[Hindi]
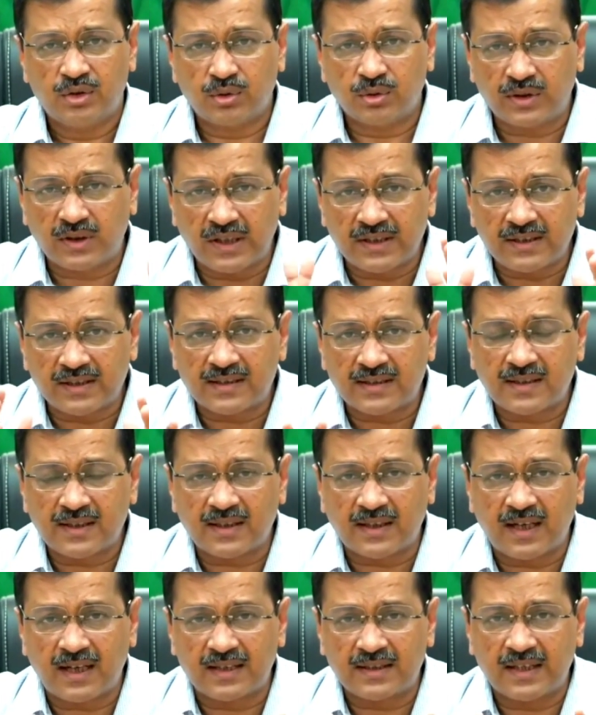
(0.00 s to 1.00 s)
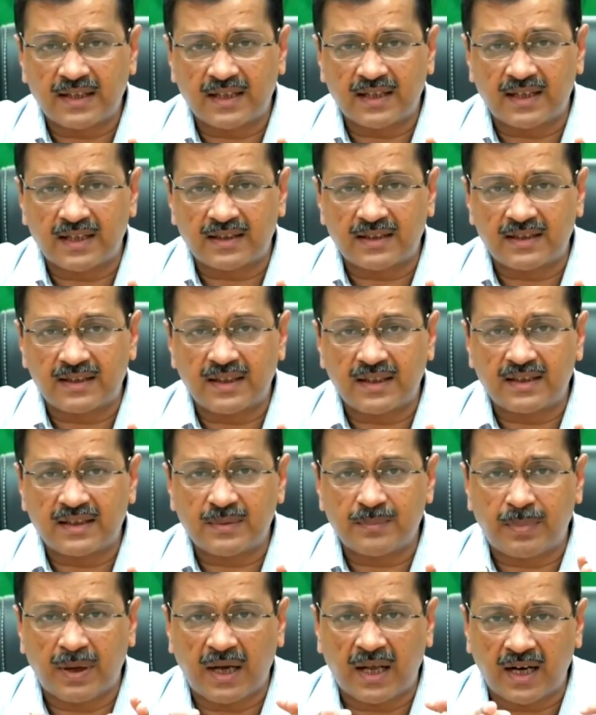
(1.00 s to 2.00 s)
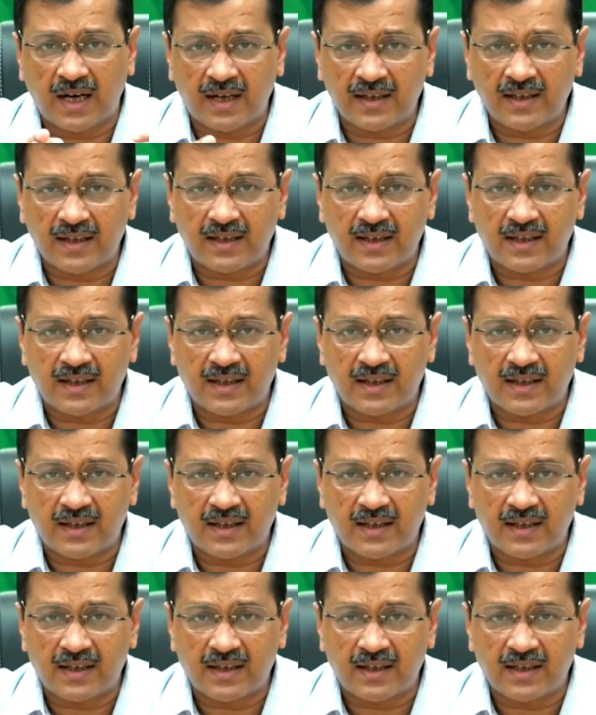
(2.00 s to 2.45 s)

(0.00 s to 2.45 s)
तो केंद्र सरकार तय करती है कि फलाने